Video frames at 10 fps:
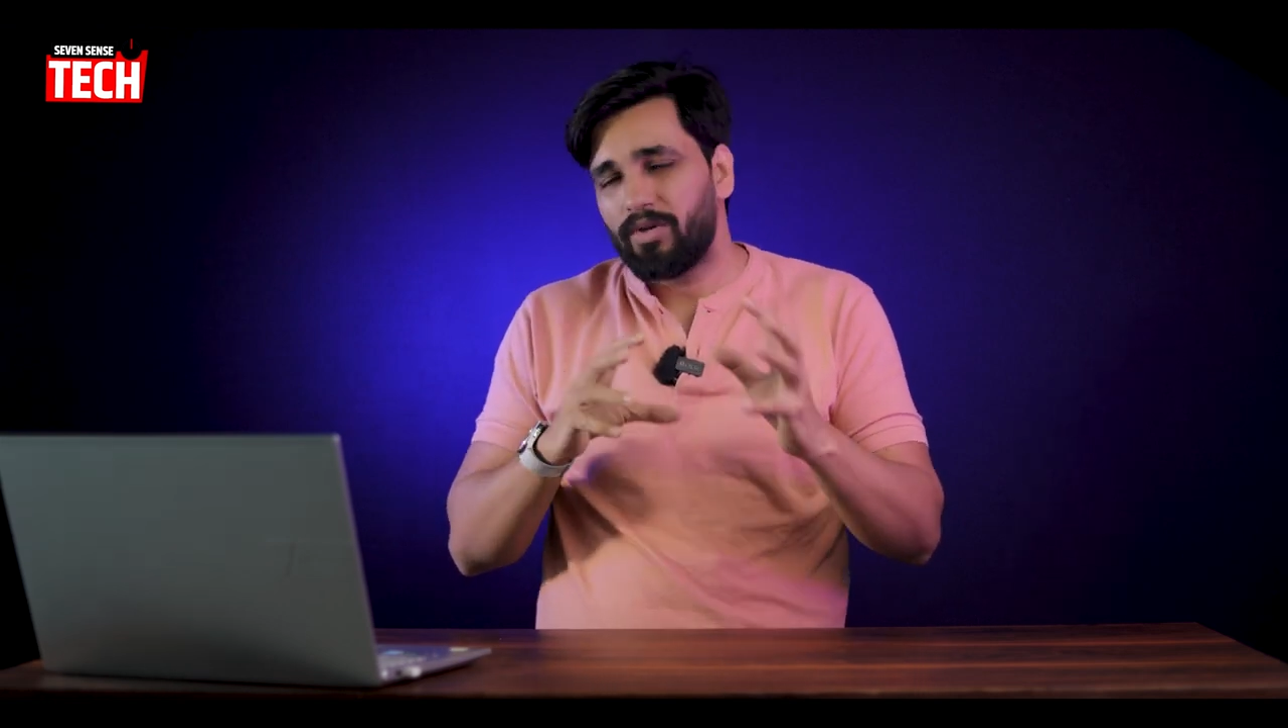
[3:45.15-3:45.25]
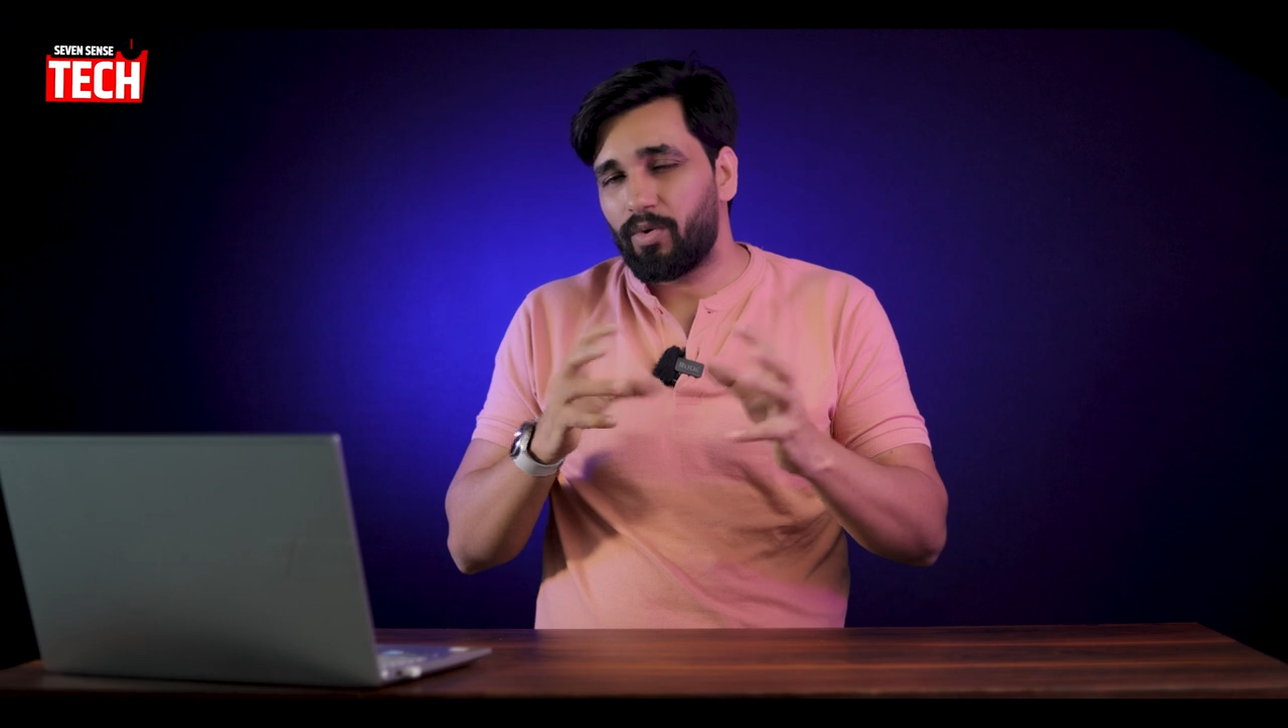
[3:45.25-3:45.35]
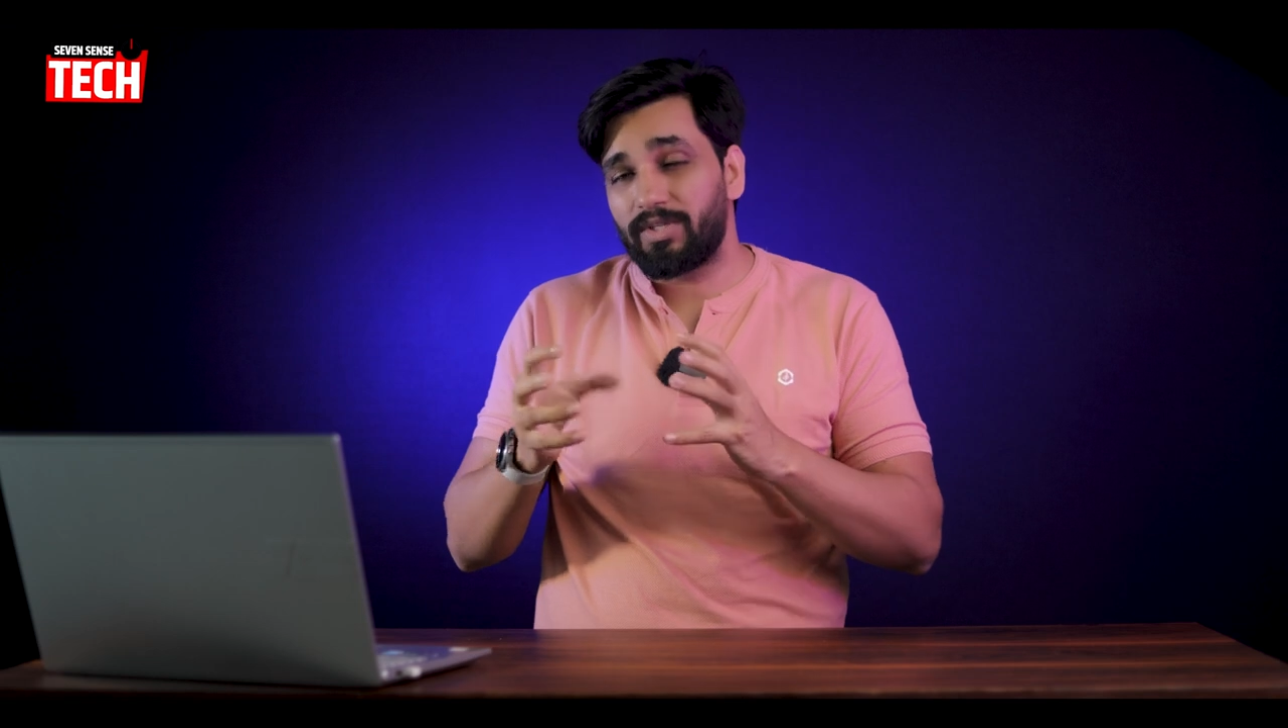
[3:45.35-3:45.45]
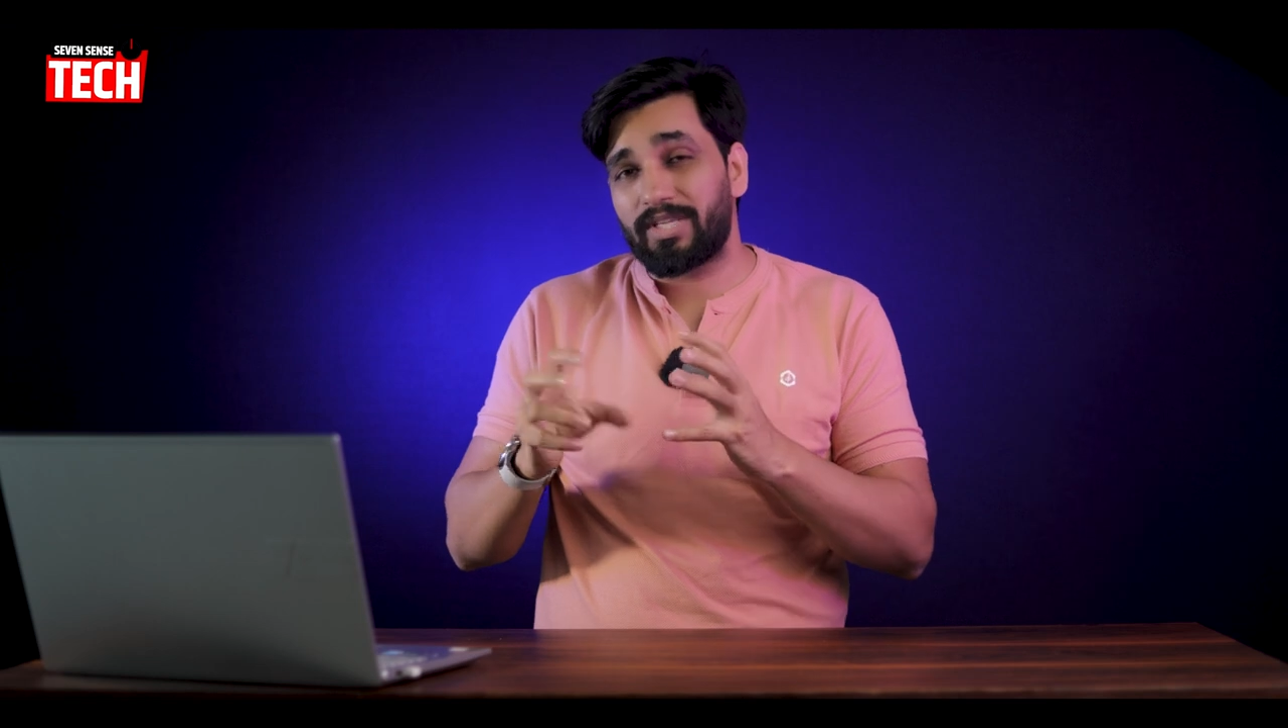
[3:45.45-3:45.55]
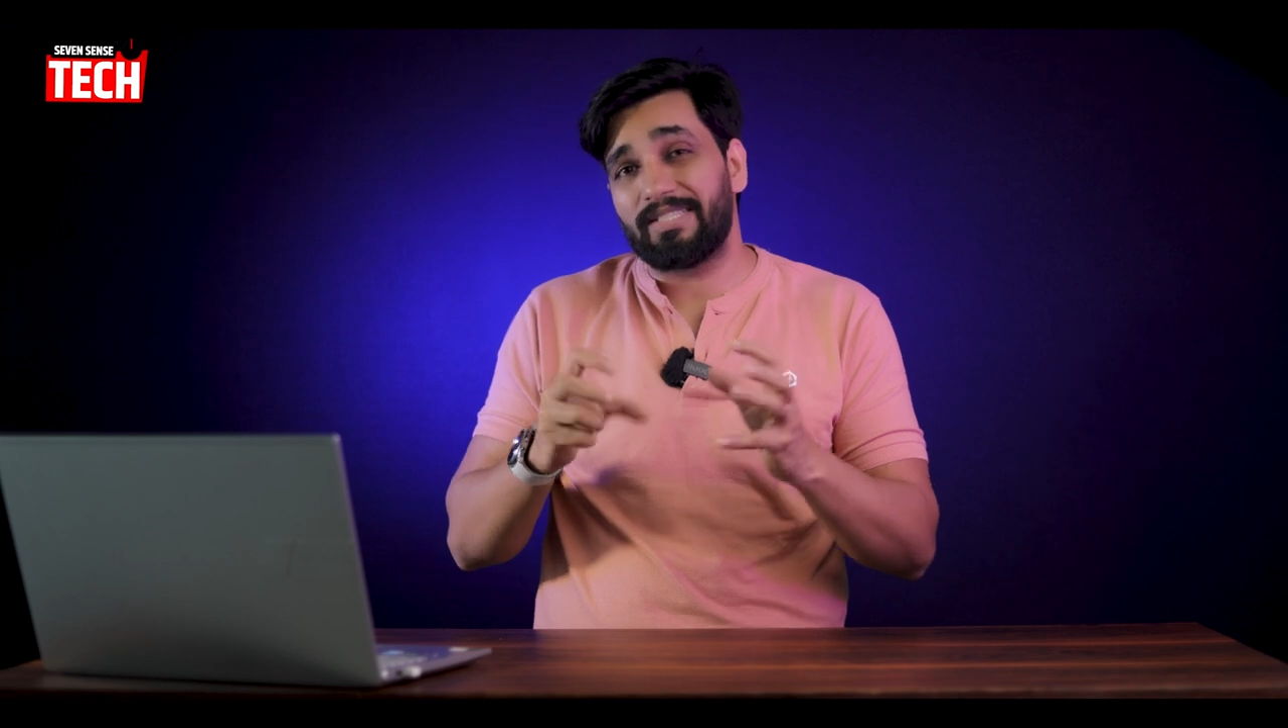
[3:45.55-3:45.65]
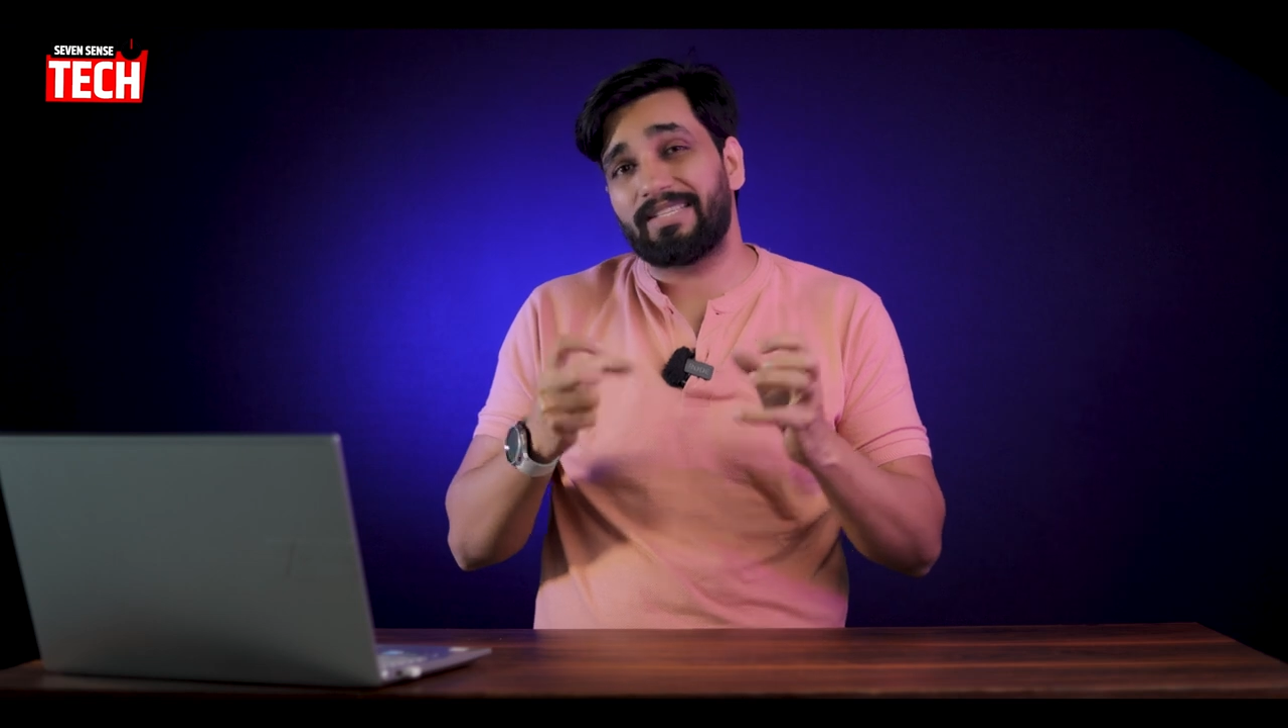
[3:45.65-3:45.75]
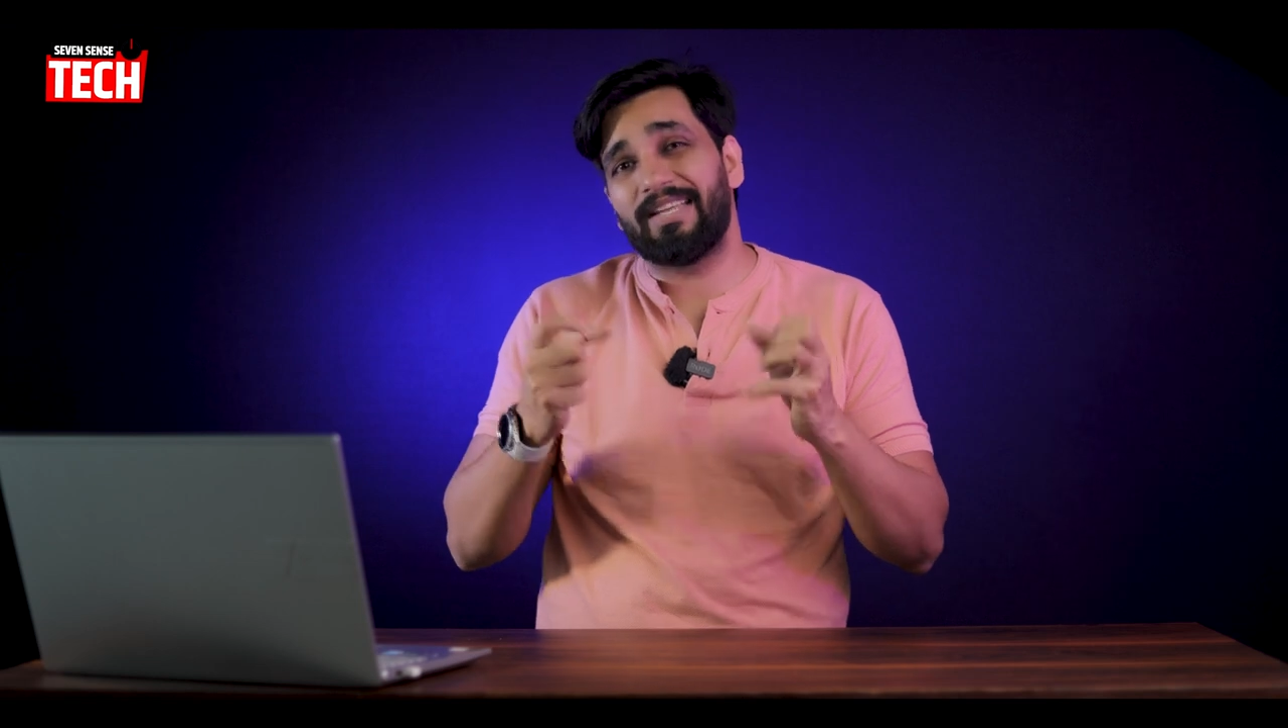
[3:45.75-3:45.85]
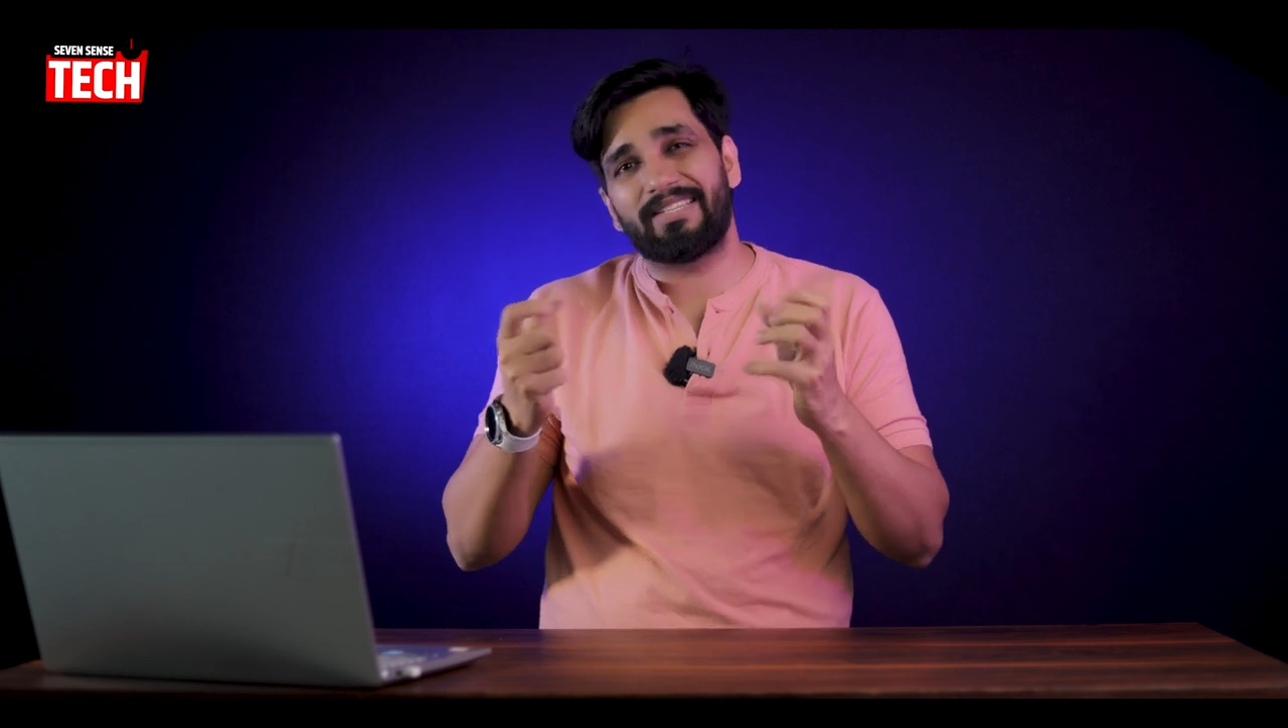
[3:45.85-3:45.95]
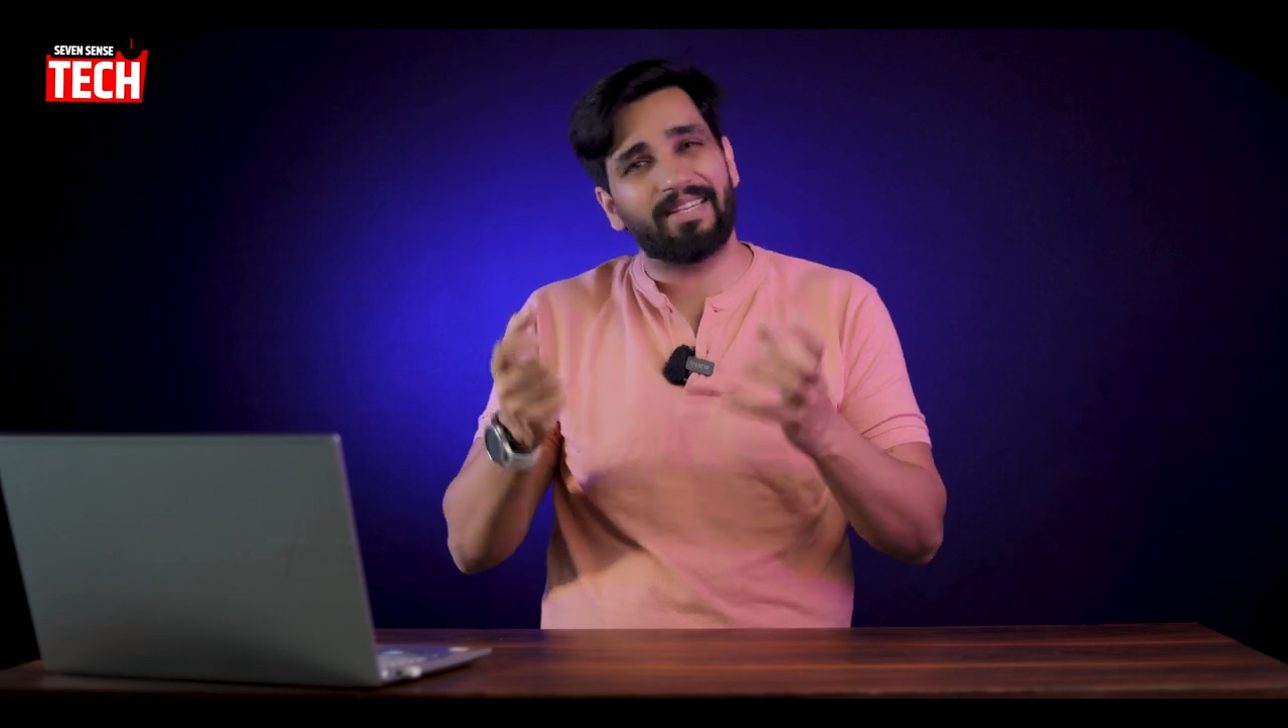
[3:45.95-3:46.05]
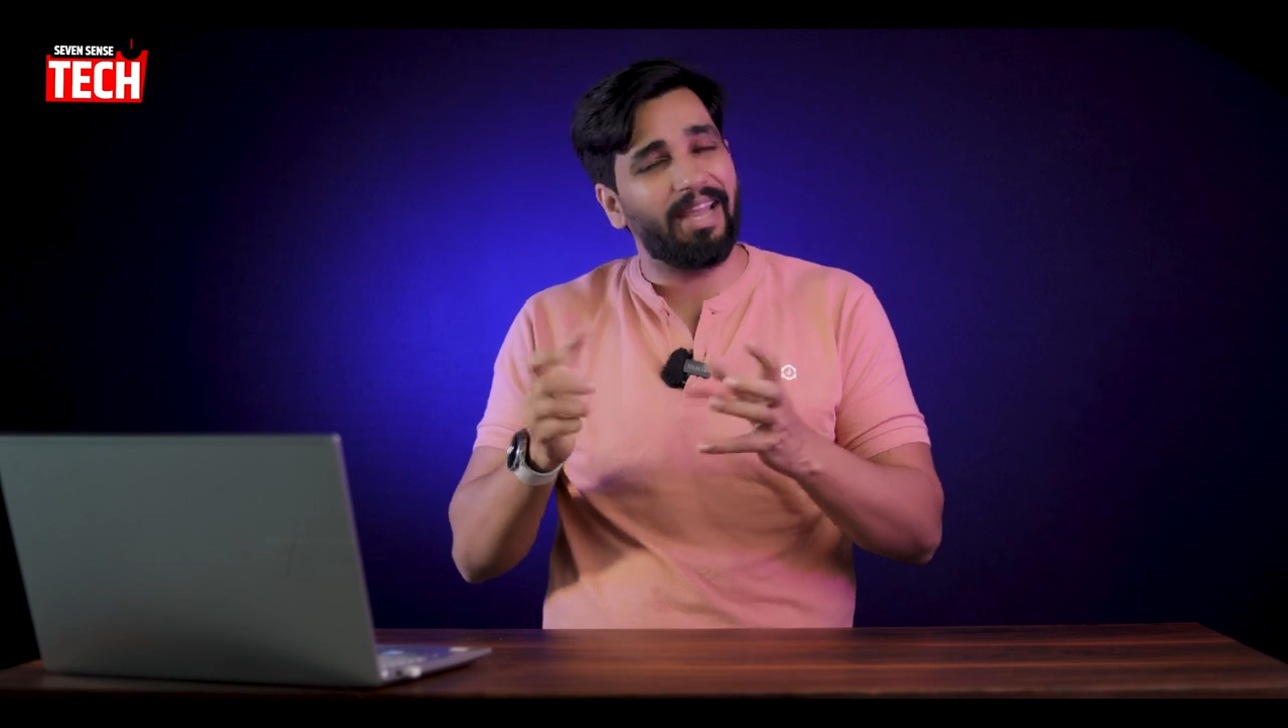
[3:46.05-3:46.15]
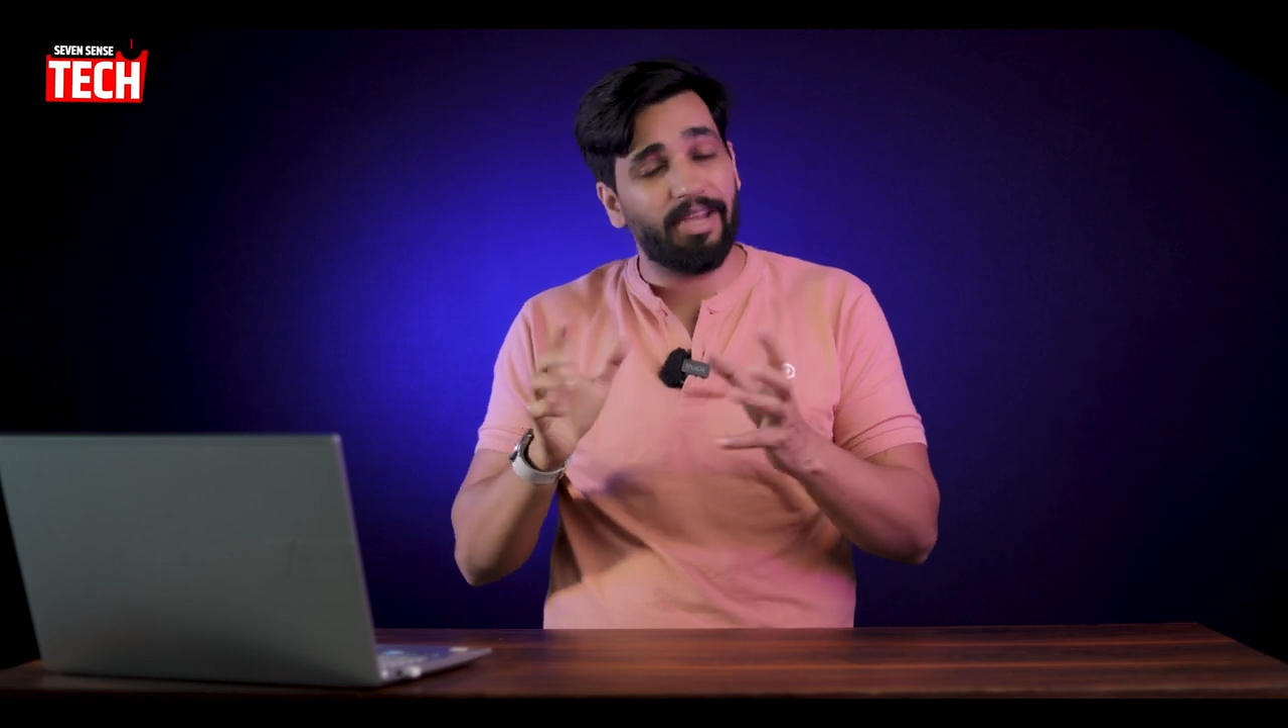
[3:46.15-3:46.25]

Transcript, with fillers: नॉइस कैंसिलेशन